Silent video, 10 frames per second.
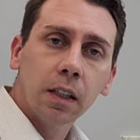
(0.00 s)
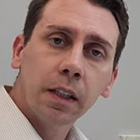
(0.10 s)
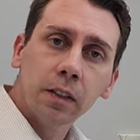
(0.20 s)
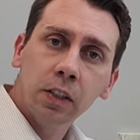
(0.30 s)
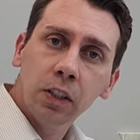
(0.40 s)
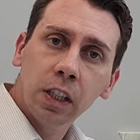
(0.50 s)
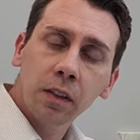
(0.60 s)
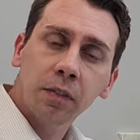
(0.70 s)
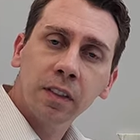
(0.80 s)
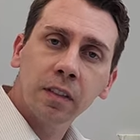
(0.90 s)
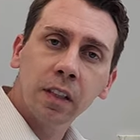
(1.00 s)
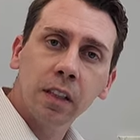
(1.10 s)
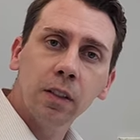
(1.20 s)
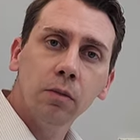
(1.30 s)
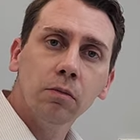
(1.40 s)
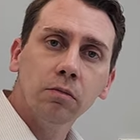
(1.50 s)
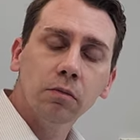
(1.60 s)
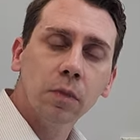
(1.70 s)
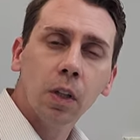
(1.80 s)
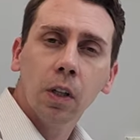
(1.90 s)
E a gente iria fazer aí um,
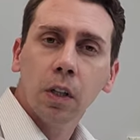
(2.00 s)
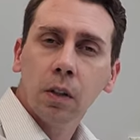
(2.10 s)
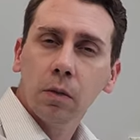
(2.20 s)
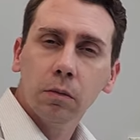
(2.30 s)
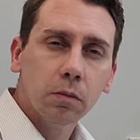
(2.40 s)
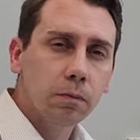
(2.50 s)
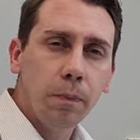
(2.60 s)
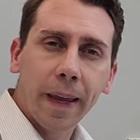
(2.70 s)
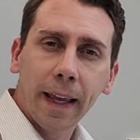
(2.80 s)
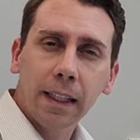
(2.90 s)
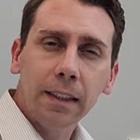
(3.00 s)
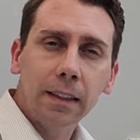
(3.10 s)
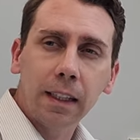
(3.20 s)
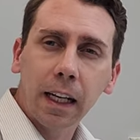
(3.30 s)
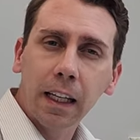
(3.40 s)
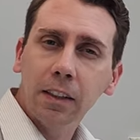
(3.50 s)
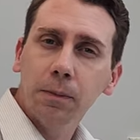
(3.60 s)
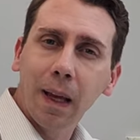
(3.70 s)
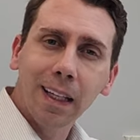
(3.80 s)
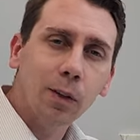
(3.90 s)
um BL3,
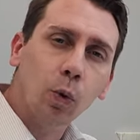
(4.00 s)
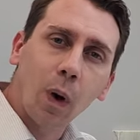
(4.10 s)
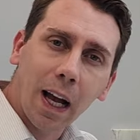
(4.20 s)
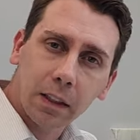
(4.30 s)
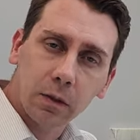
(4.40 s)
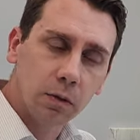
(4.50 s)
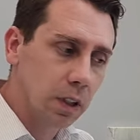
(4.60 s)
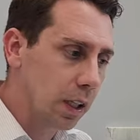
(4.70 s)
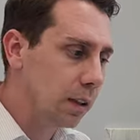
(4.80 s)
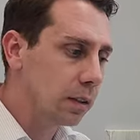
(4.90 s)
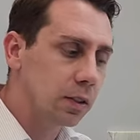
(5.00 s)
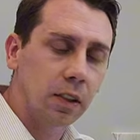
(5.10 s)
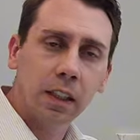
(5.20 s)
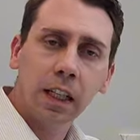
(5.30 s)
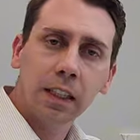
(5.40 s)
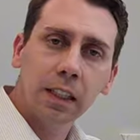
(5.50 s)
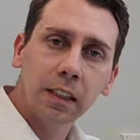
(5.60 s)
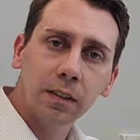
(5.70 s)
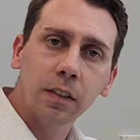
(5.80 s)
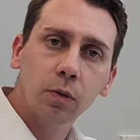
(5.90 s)
BL4, né? Chegaria
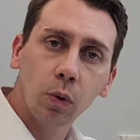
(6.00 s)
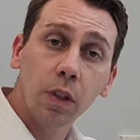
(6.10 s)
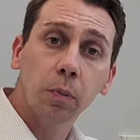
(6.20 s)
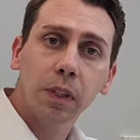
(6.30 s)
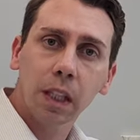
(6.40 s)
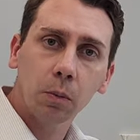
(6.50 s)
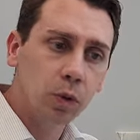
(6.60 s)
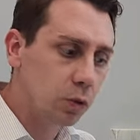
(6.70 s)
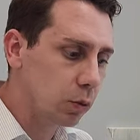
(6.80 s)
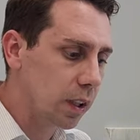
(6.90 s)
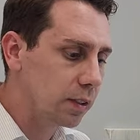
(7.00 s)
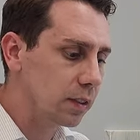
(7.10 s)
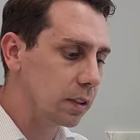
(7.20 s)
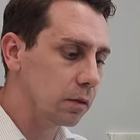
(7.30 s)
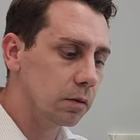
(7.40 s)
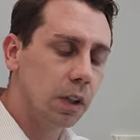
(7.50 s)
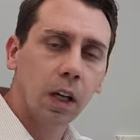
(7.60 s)
nesse tom aí porque era muito escurecido.